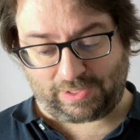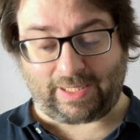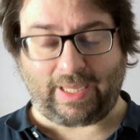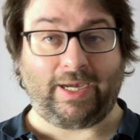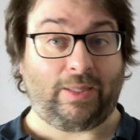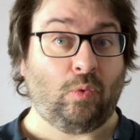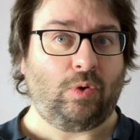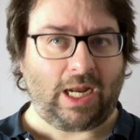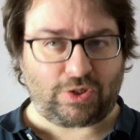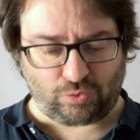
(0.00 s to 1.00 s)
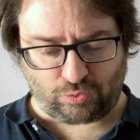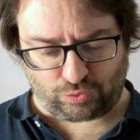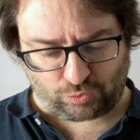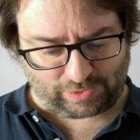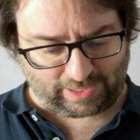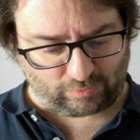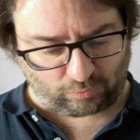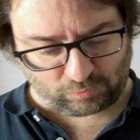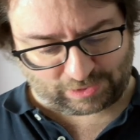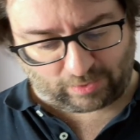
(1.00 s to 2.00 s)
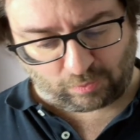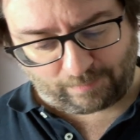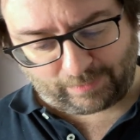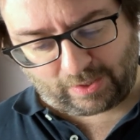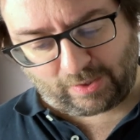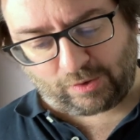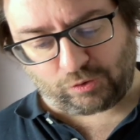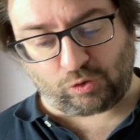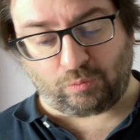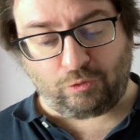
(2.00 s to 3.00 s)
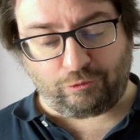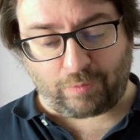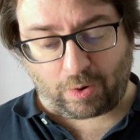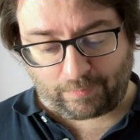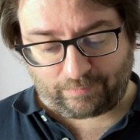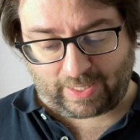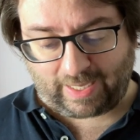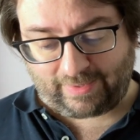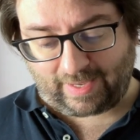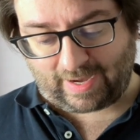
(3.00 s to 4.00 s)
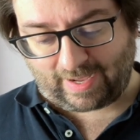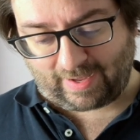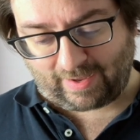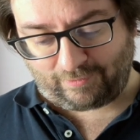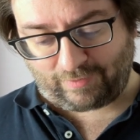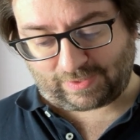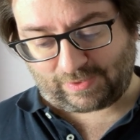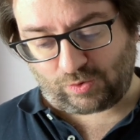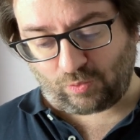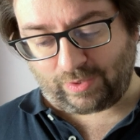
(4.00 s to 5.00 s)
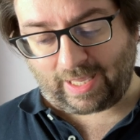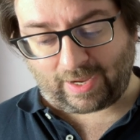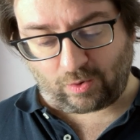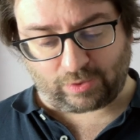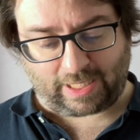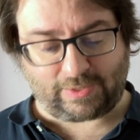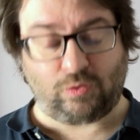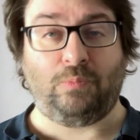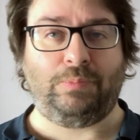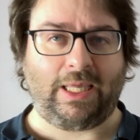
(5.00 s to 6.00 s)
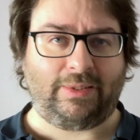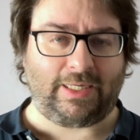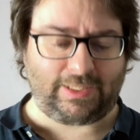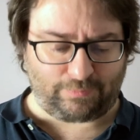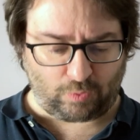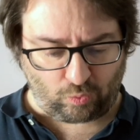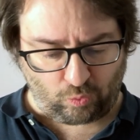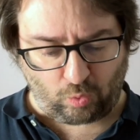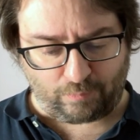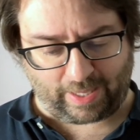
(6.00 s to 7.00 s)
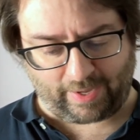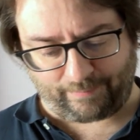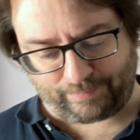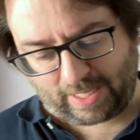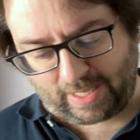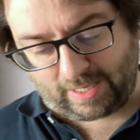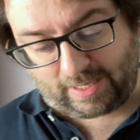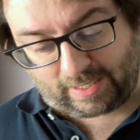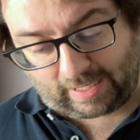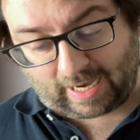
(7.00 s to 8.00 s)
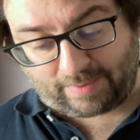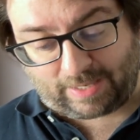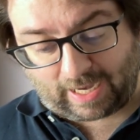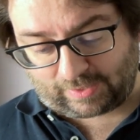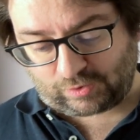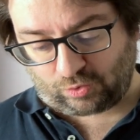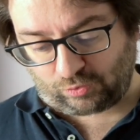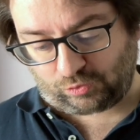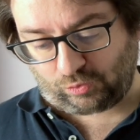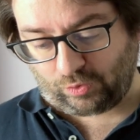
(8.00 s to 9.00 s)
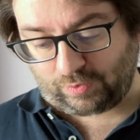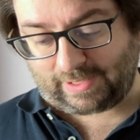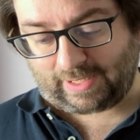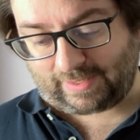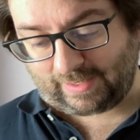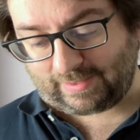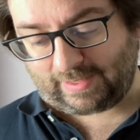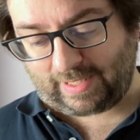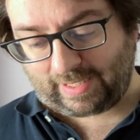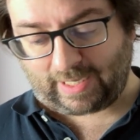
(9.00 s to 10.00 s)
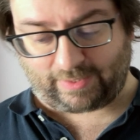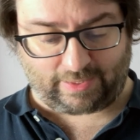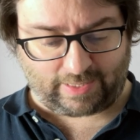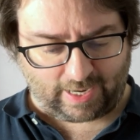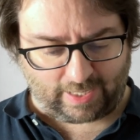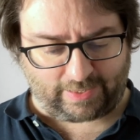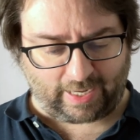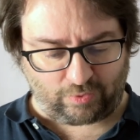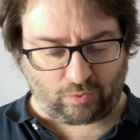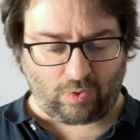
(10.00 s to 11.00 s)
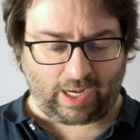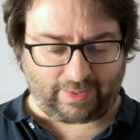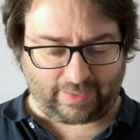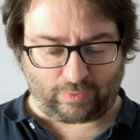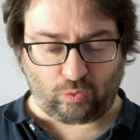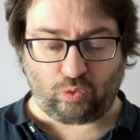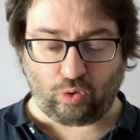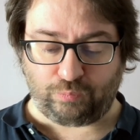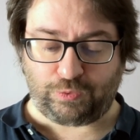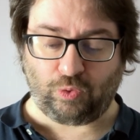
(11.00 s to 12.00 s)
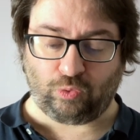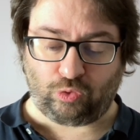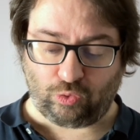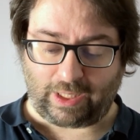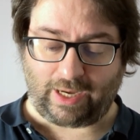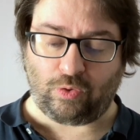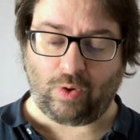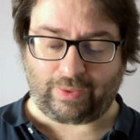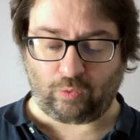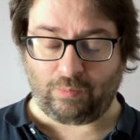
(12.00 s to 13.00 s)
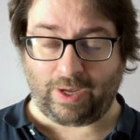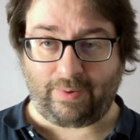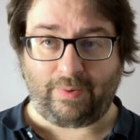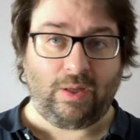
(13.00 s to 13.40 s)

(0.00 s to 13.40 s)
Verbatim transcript: décrit. Donc là, je, cite Gonzalo. Ce mouvement était la version néerlandaise du piétisme européen. Il a mis l'accent sur certaines idées cardinales telles que l'état de corruption totale de l'être humain,